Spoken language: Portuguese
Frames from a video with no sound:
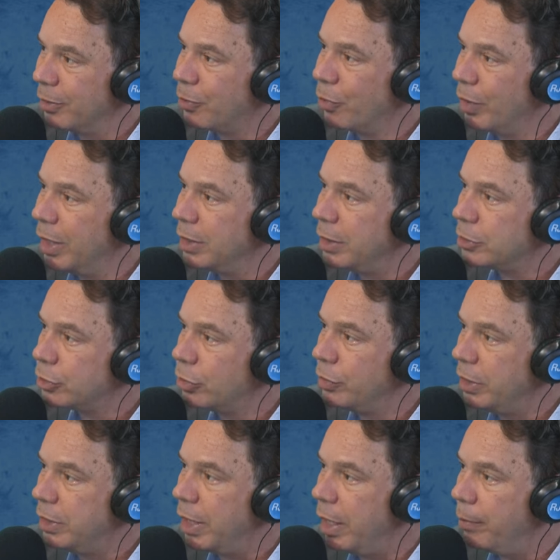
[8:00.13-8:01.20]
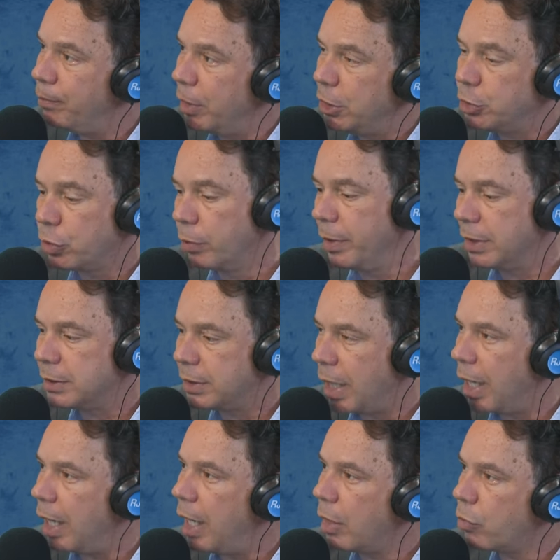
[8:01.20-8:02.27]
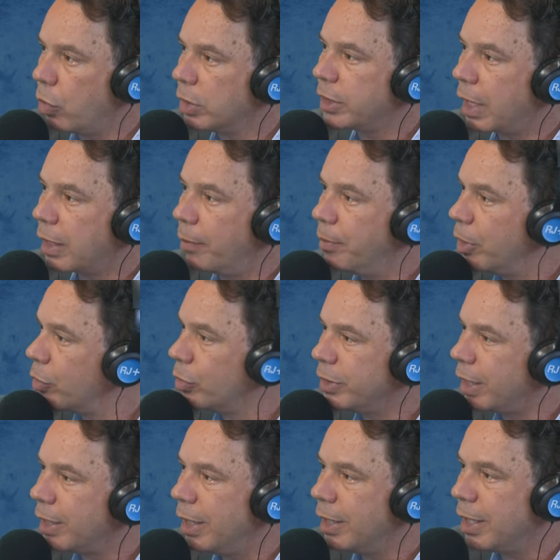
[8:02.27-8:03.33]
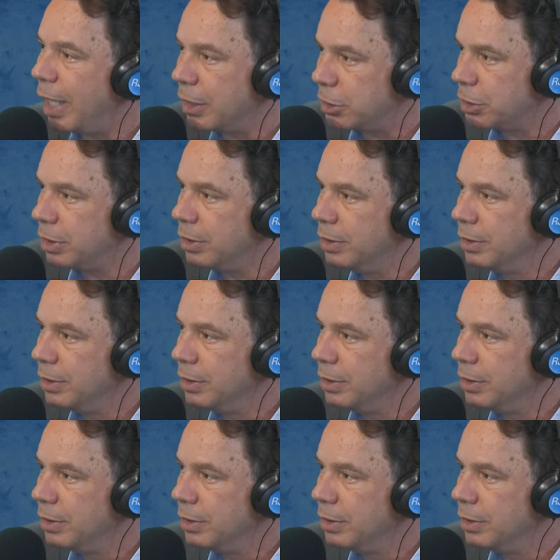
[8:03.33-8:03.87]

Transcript: com o Anderson e de repente começar a cortar cabelo? Quanto é que ele gasta?